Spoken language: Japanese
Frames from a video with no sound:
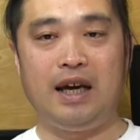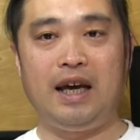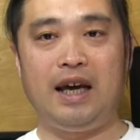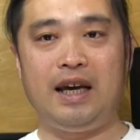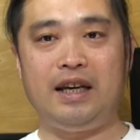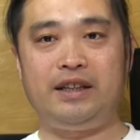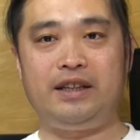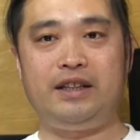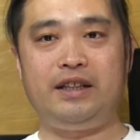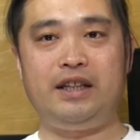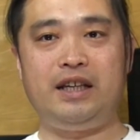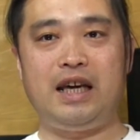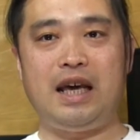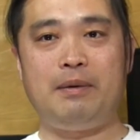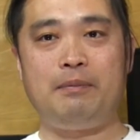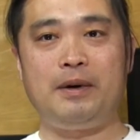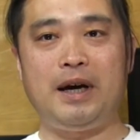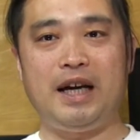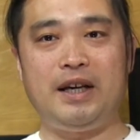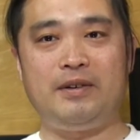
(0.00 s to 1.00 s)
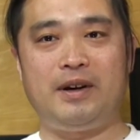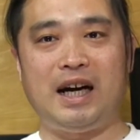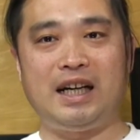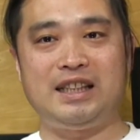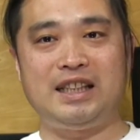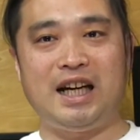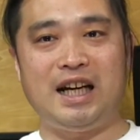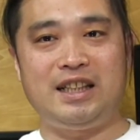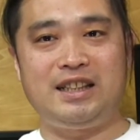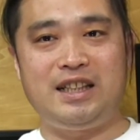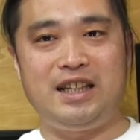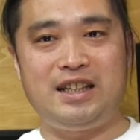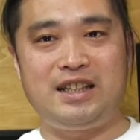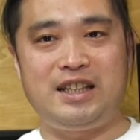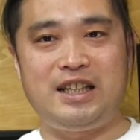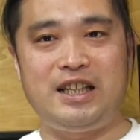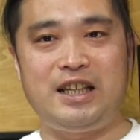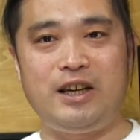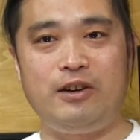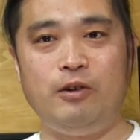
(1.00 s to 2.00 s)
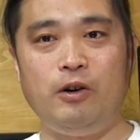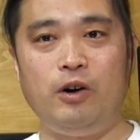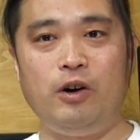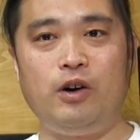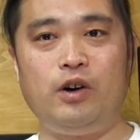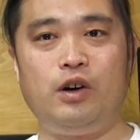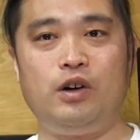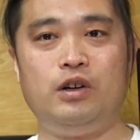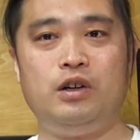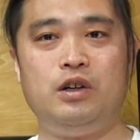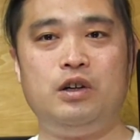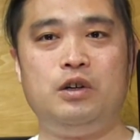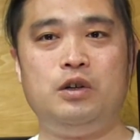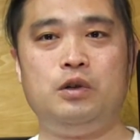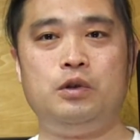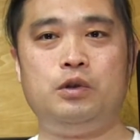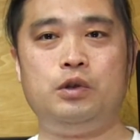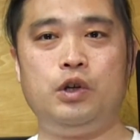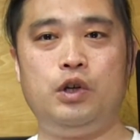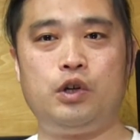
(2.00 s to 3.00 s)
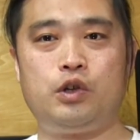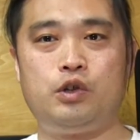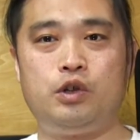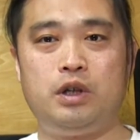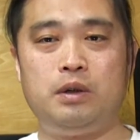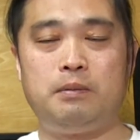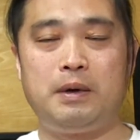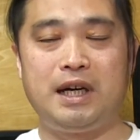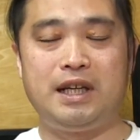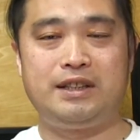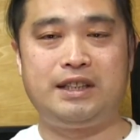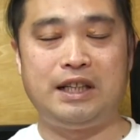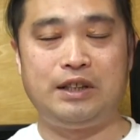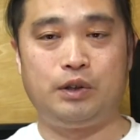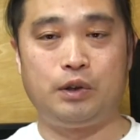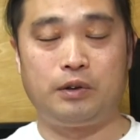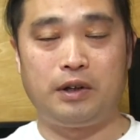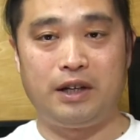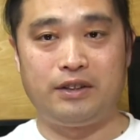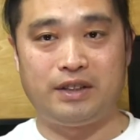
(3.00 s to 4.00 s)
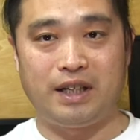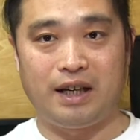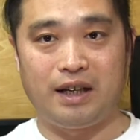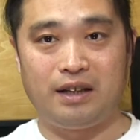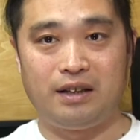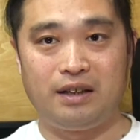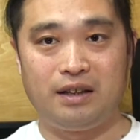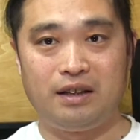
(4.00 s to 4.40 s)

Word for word: HDMI の新しい機器を古い車に接続ですね。